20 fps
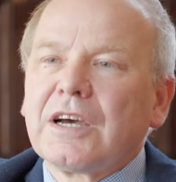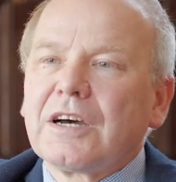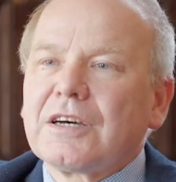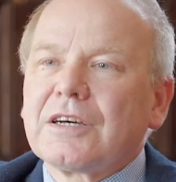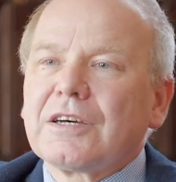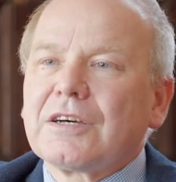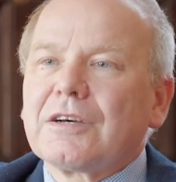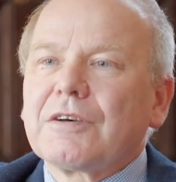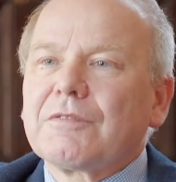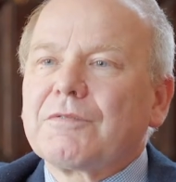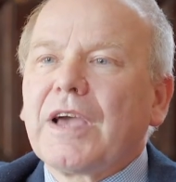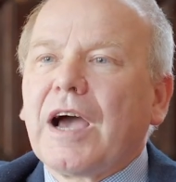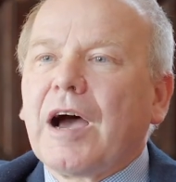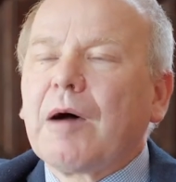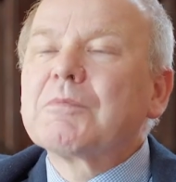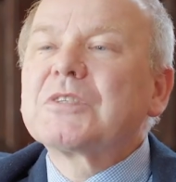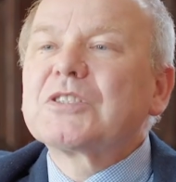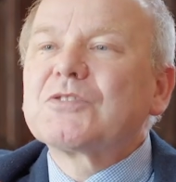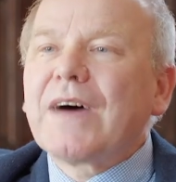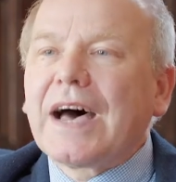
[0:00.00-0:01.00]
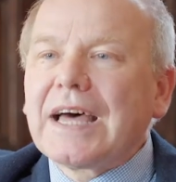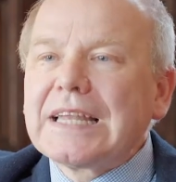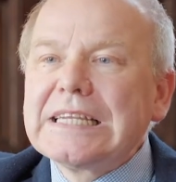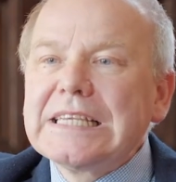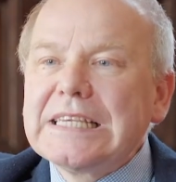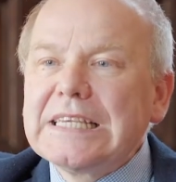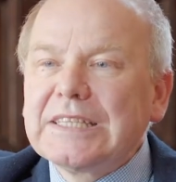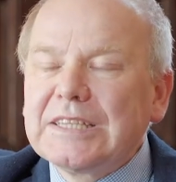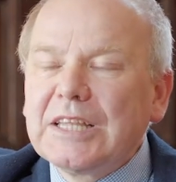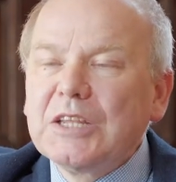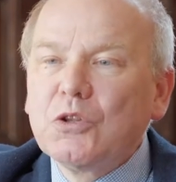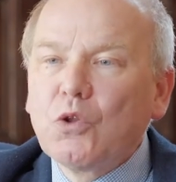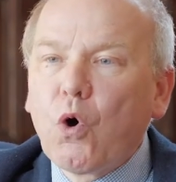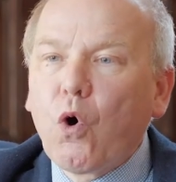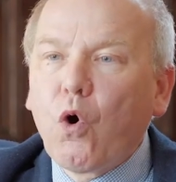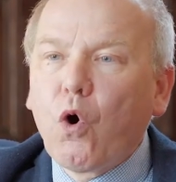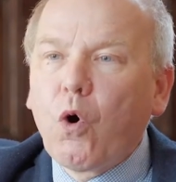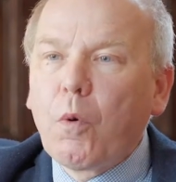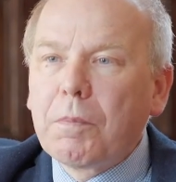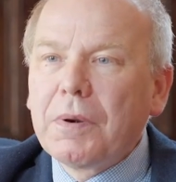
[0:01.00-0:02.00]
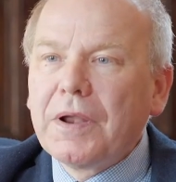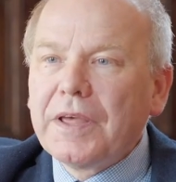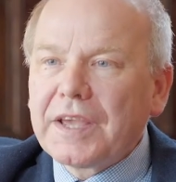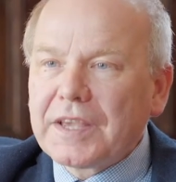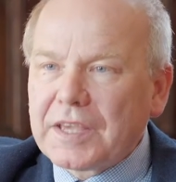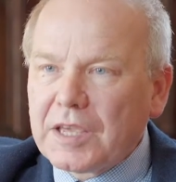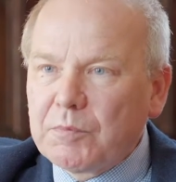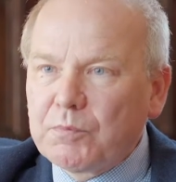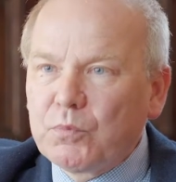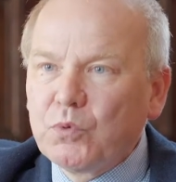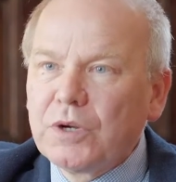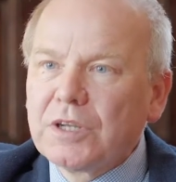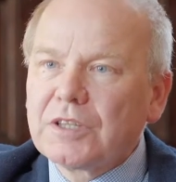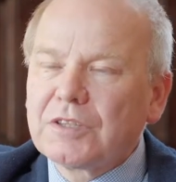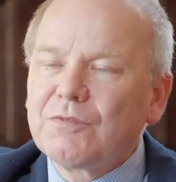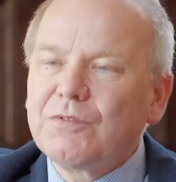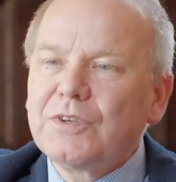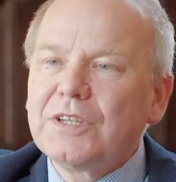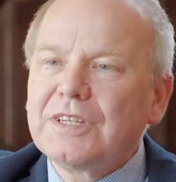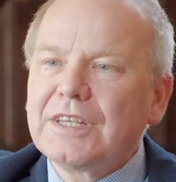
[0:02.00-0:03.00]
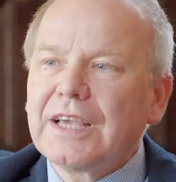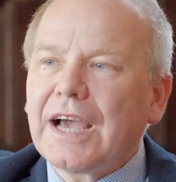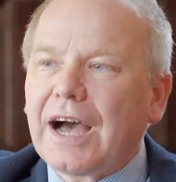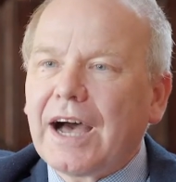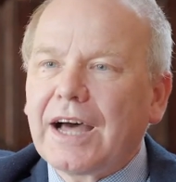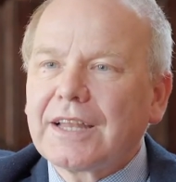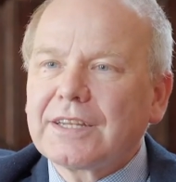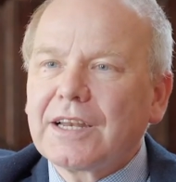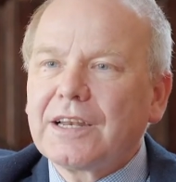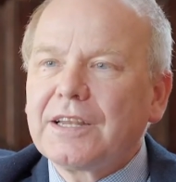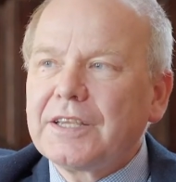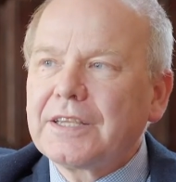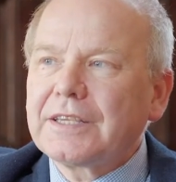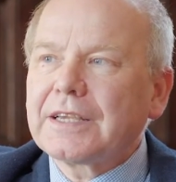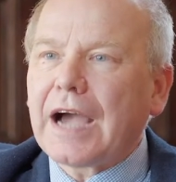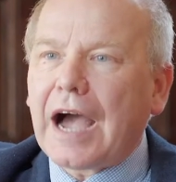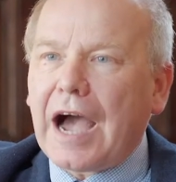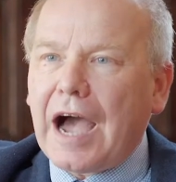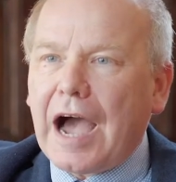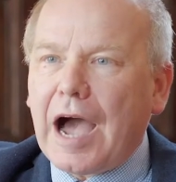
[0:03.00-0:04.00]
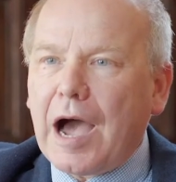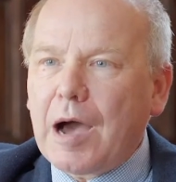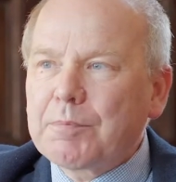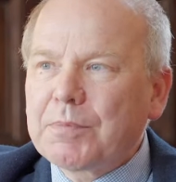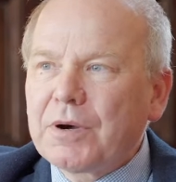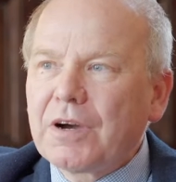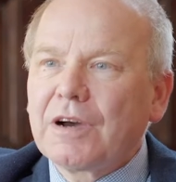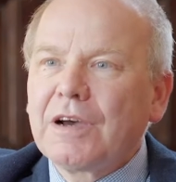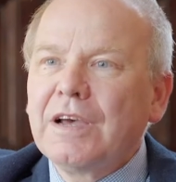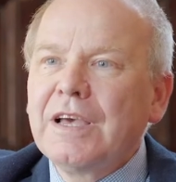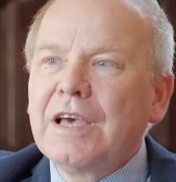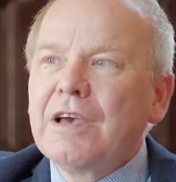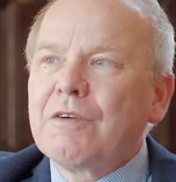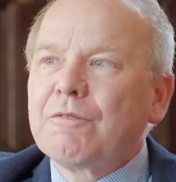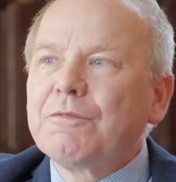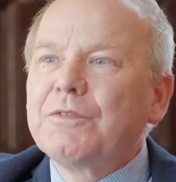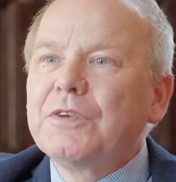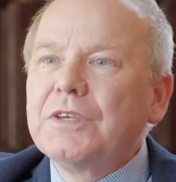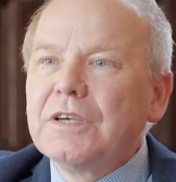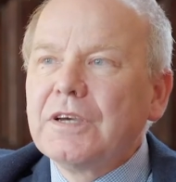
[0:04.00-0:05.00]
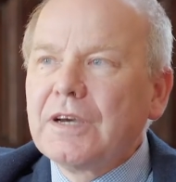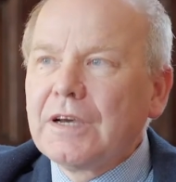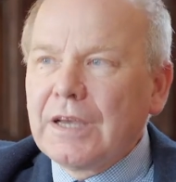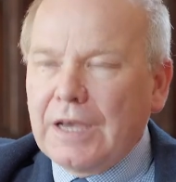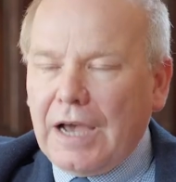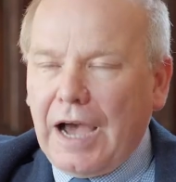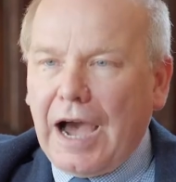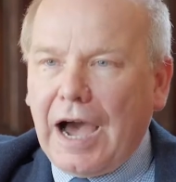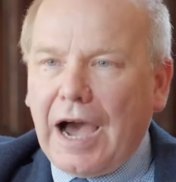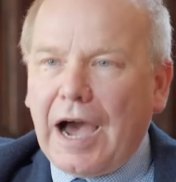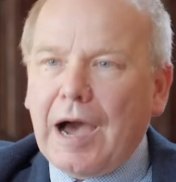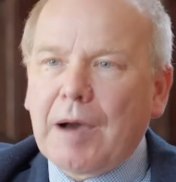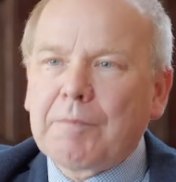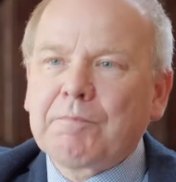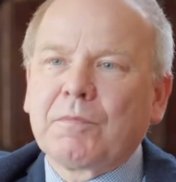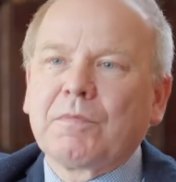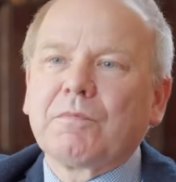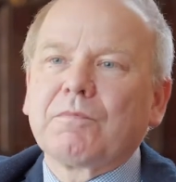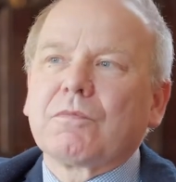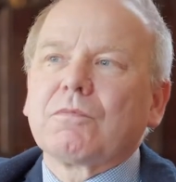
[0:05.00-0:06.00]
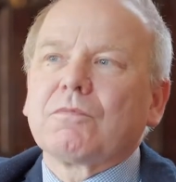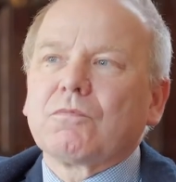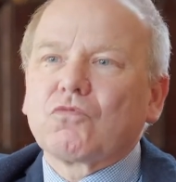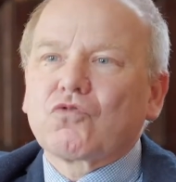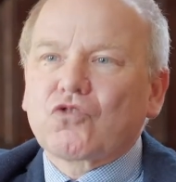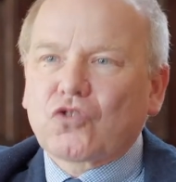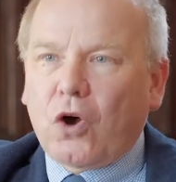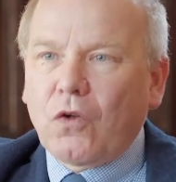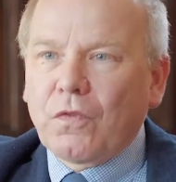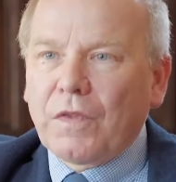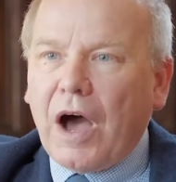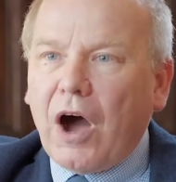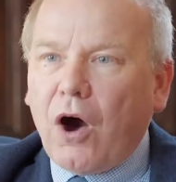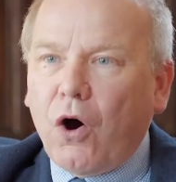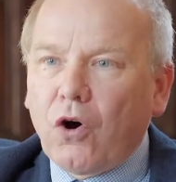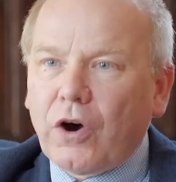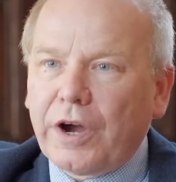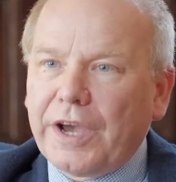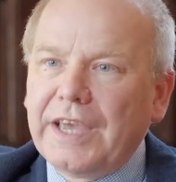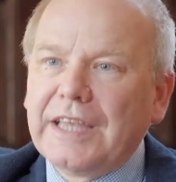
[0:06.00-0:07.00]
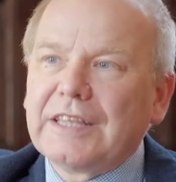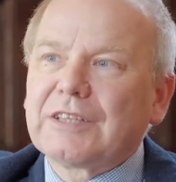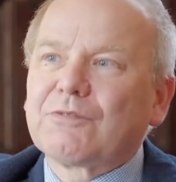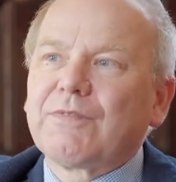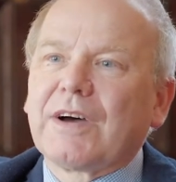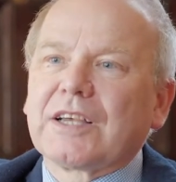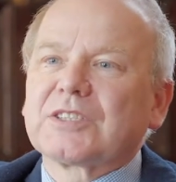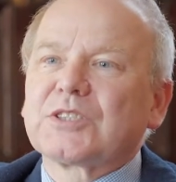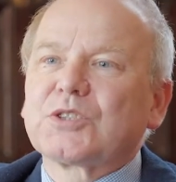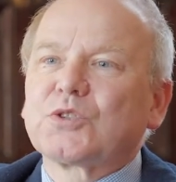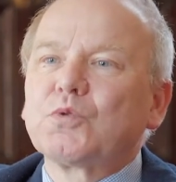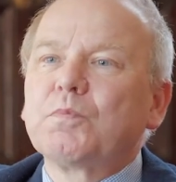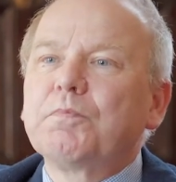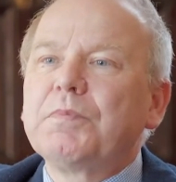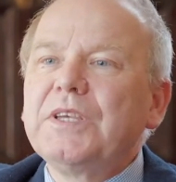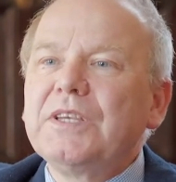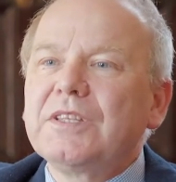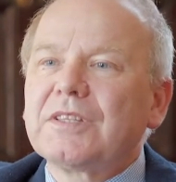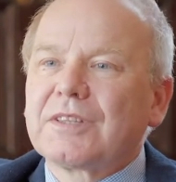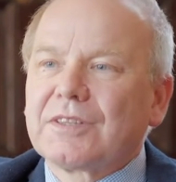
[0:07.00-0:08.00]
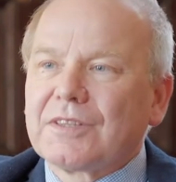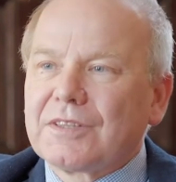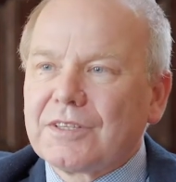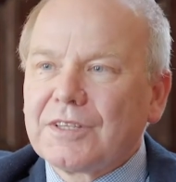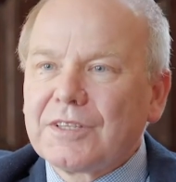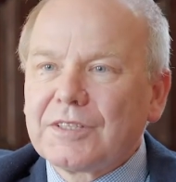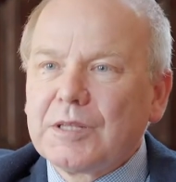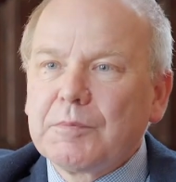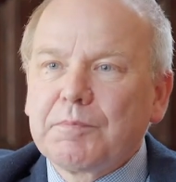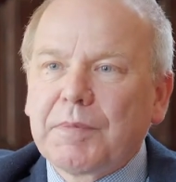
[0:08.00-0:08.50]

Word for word: Äh, wir haben zwar nicht die noble Geburt wie die Adeligen, aber wir haben schon auch etwas zu bieten, nicht?